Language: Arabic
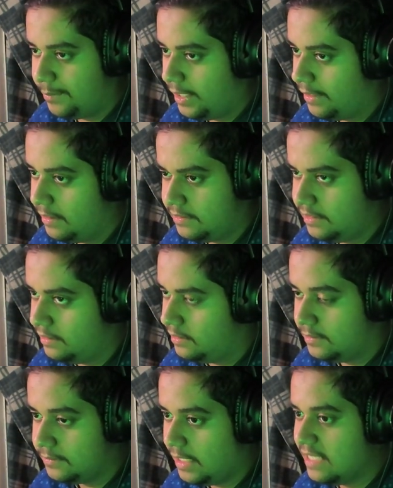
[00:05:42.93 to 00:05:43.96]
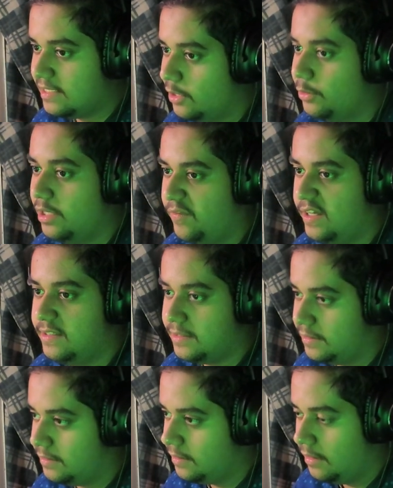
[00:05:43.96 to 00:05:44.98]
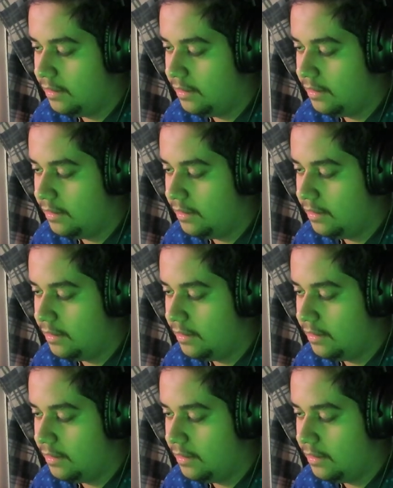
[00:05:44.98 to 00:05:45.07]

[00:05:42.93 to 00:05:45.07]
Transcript: بهذه النتيجه حتى لو اننا فايزين